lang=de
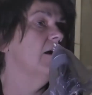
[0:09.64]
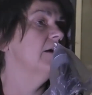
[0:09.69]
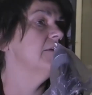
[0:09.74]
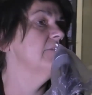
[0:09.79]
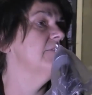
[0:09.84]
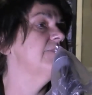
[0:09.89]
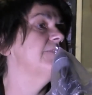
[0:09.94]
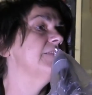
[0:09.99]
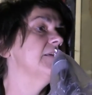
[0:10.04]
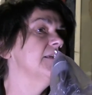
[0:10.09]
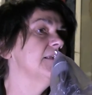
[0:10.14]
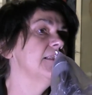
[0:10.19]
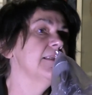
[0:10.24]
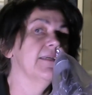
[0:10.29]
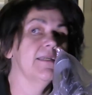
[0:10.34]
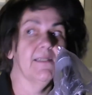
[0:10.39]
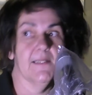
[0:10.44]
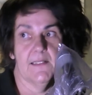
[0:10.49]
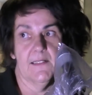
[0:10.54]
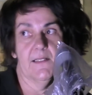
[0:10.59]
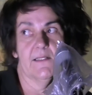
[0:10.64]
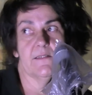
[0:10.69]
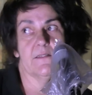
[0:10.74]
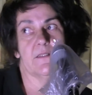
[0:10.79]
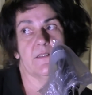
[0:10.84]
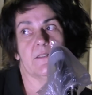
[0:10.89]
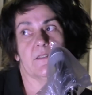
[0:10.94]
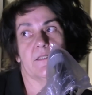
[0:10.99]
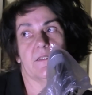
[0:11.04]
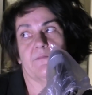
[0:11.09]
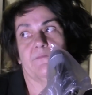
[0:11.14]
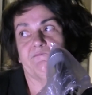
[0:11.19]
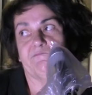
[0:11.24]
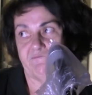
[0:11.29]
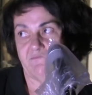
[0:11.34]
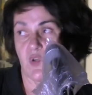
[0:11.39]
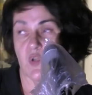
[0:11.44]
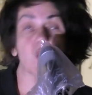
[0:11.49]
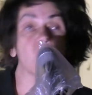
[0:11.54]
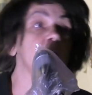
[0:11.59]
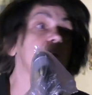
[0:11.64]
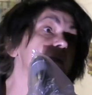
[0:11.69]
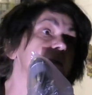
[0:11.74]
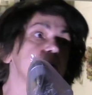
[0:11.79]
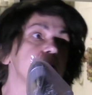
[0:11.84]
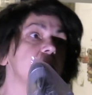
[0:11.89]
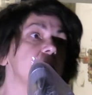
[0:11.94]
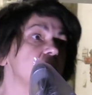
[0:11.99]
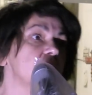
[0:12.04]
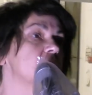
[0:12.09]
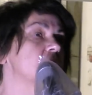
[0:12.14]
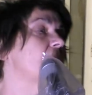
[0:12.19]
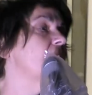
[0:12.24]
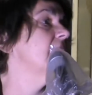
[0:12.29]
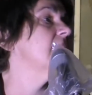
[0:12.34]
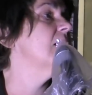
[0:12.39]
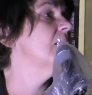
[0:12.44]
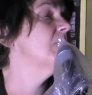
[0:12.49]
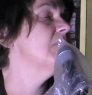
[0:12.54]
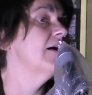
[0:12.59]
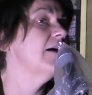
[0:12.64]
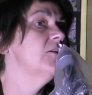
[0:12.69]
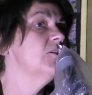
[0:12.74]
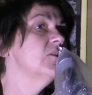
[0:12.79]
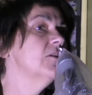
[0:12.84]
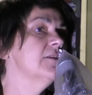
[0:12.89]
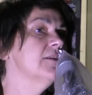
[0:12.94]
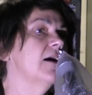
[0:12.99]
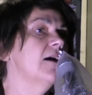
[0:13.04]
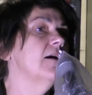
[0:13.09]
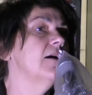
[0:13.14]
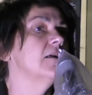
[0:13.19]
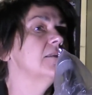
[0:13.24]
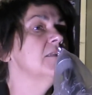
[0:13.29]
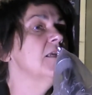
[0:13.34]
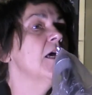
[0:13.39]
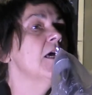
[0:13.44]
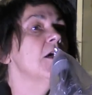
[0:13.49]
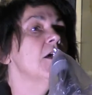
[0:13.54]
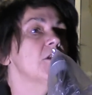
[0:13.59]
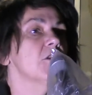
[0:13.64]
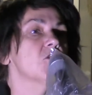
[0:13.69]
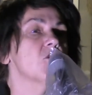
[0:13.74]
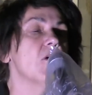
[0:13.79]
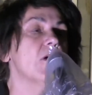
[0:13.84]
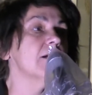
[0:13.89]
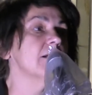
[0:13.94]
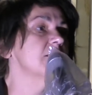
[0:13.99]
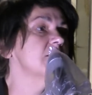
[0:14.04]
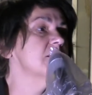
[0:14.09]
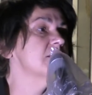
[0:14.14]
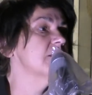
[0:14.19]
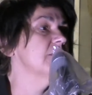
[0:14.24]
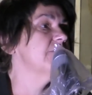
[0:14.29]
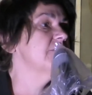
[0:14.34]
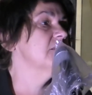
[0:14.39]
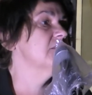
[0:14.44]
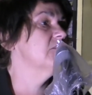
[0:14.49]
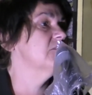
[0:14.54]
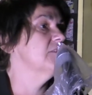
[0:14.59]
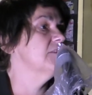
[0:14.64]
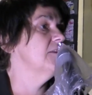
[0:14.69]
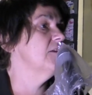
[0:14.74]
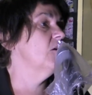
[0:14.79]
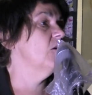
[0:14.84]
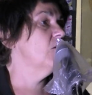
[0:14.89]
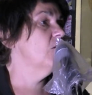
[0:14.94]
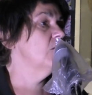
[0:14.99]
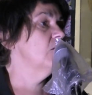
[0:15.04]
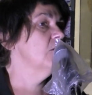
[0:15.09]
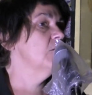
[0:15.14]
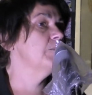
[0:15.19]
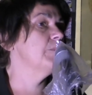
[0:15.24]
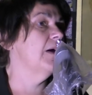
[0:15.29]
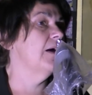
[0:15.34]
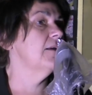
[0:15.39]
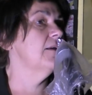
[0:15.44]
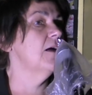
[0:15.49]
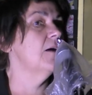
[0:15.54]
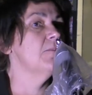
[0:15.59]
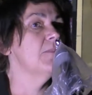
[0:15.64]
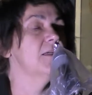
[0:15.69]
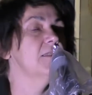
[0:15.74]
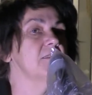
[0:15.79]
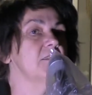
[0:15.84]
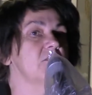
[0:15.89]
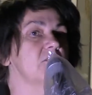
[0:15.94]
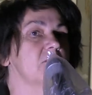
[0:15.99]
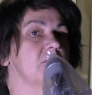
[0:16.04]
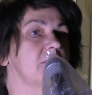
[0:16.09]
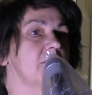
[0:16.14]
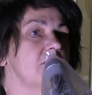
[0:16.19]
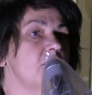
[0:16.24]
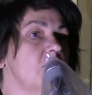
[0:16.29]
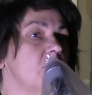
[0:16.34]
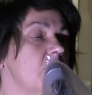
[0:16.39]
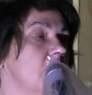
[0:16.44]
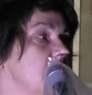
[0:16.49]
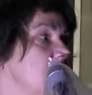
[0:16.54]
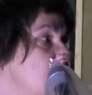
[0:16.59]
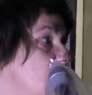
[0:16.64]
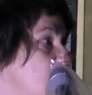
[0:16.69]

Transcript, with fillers: an viel Elend schuld ist, meiner Meinung nach, an Touristifizierung, Ballermannisierung,